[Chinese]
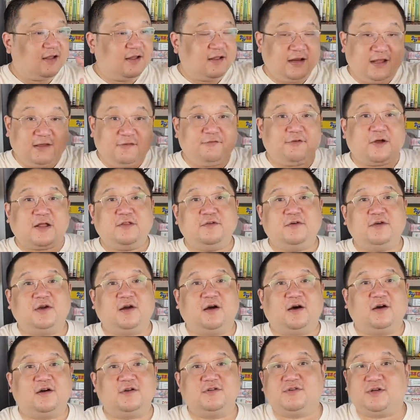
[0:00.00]
连翻多
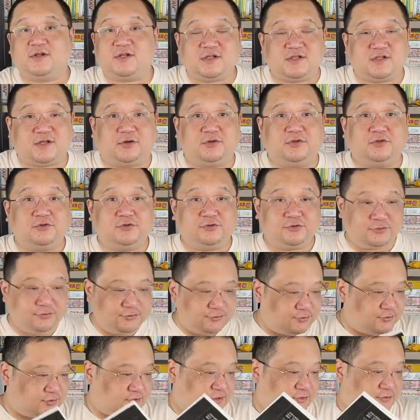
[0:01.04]
少，觉得早都出
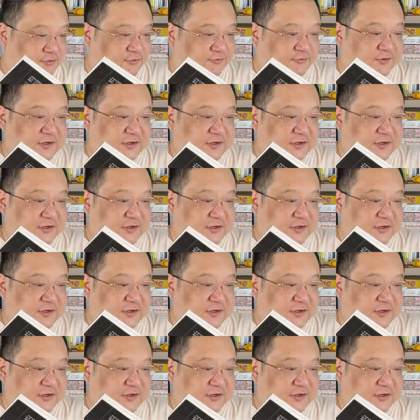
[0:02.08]
去，结果